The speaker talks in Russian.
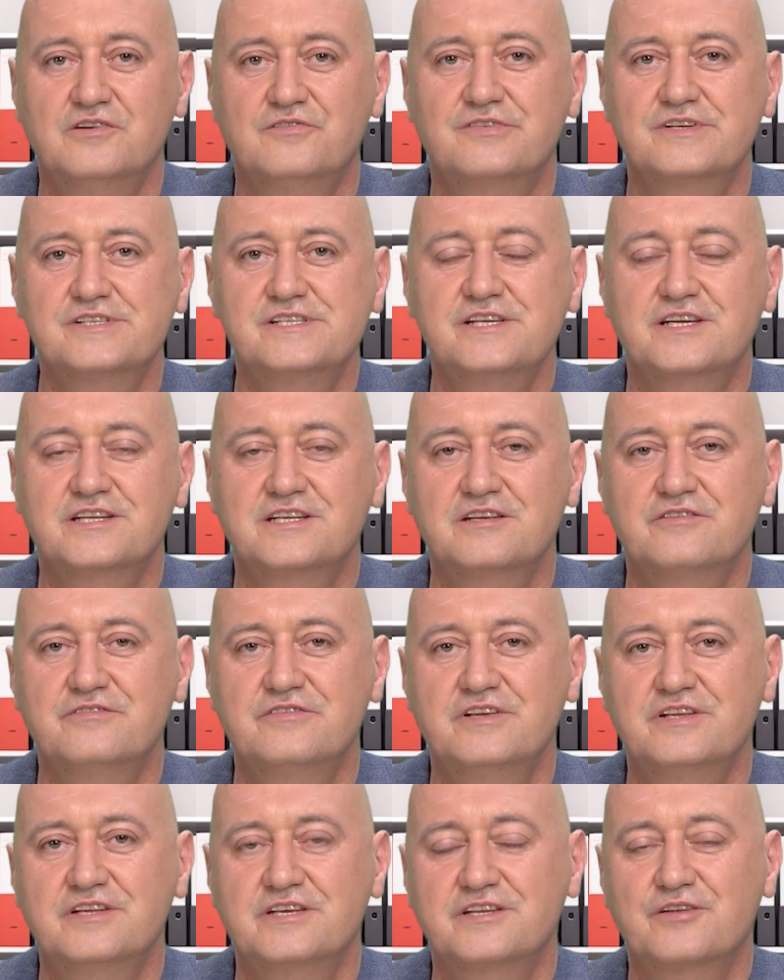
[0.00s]

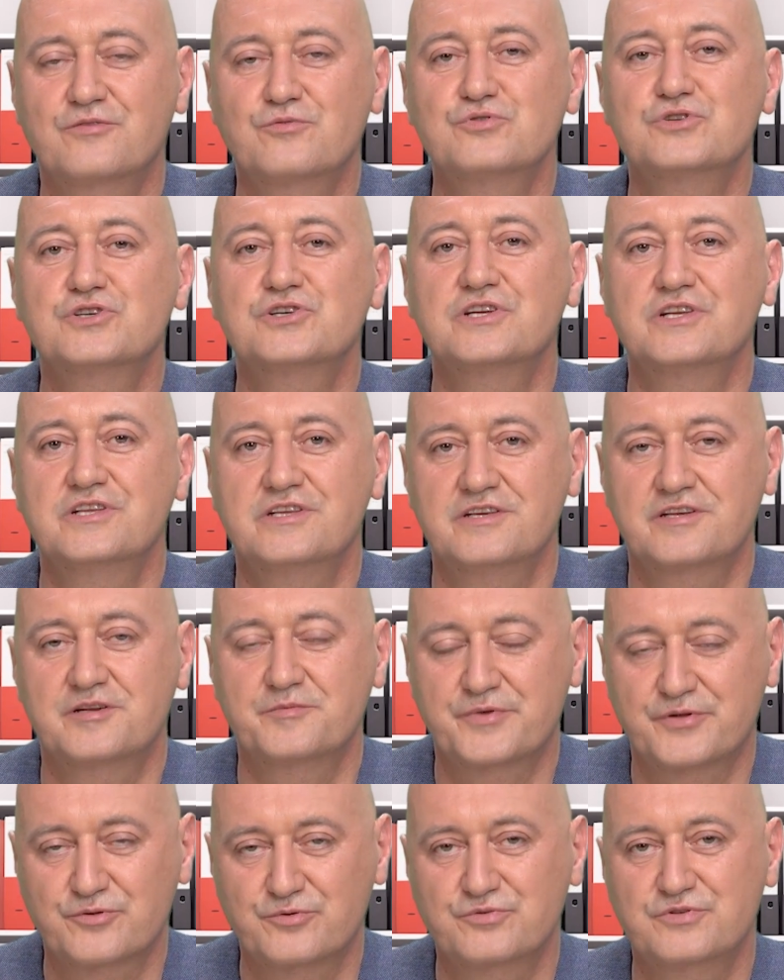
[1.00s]
возникновения нарушений
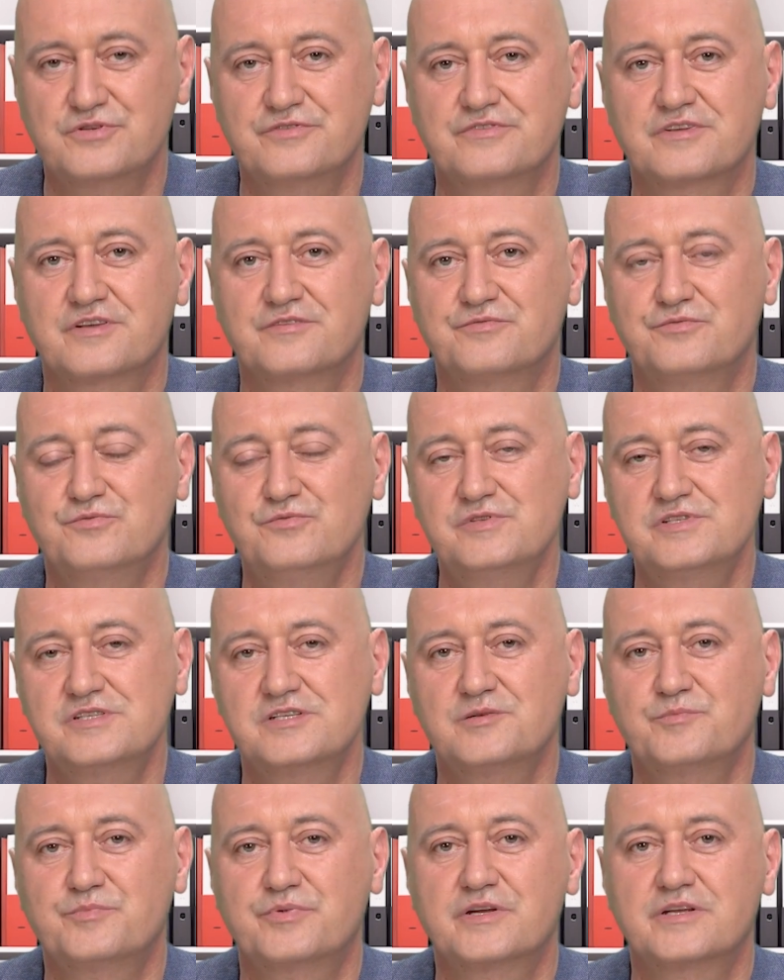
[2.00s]
репродуктивной
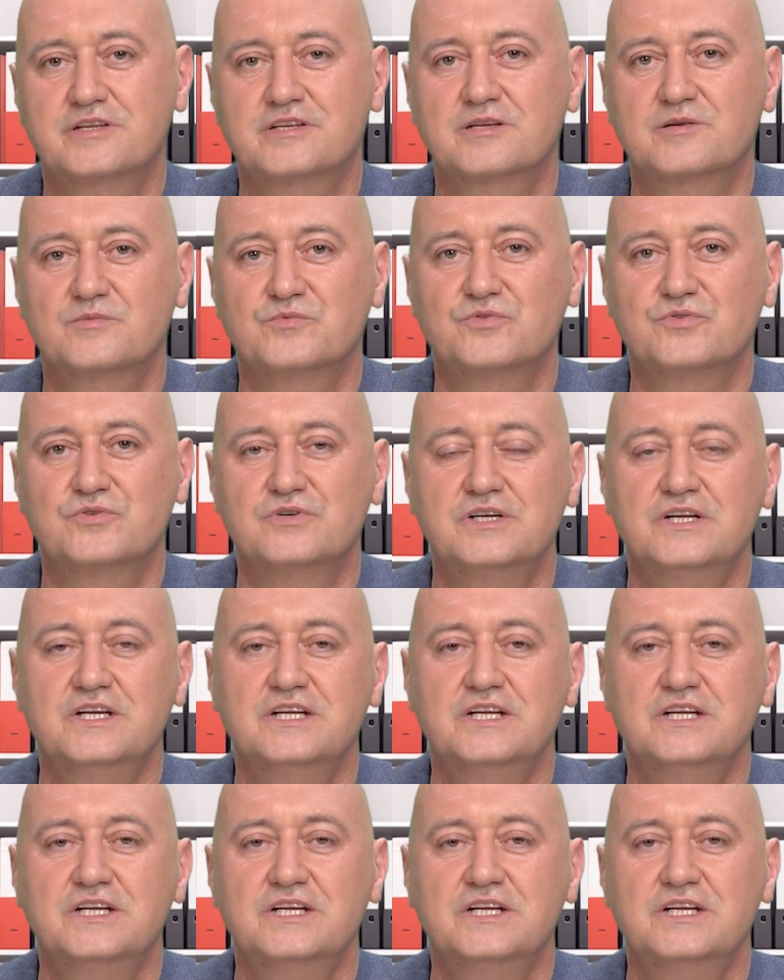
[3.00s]
функции. Поэтому